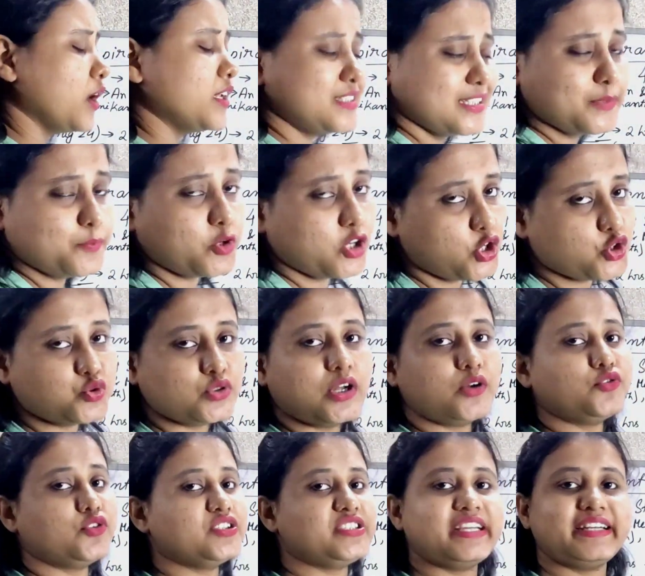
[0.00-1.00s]
কলেজের
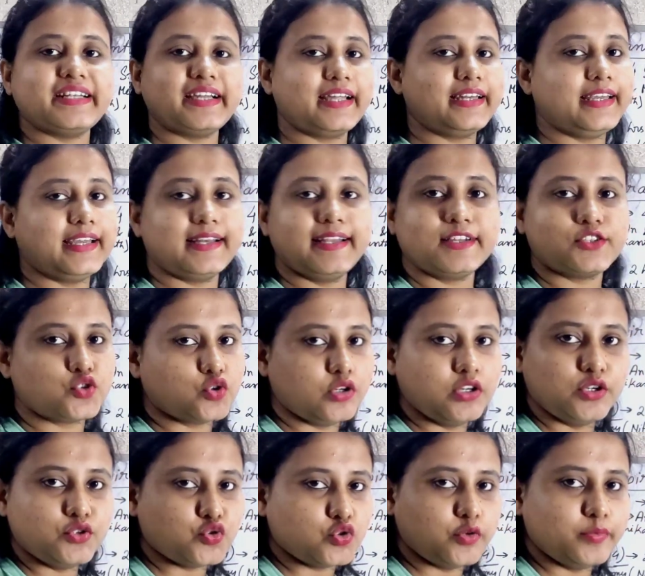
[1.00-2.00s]
পড়াশোনাও রয়েছে এটাকে নেগলেক্ট
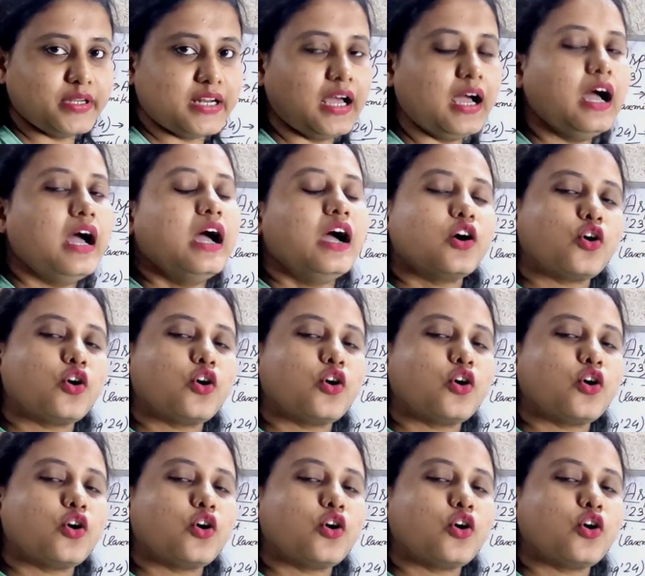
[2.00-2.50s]
করলেও চলবে না